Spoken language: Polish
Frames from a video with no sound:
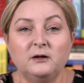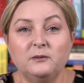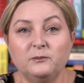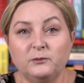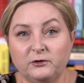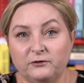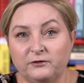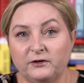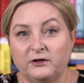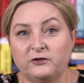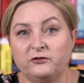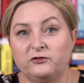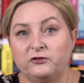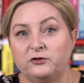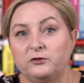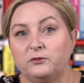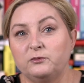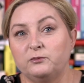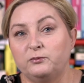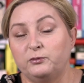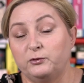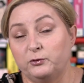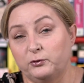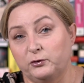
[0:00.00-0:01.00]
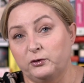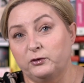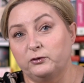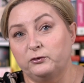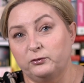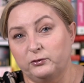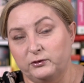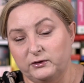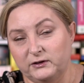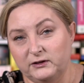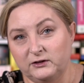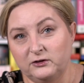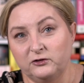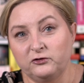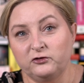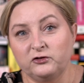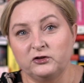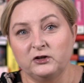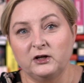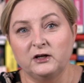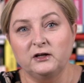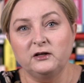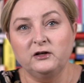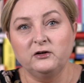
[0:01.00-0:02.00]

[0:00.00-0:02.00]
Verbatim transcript: prowadzi biuro turystyczne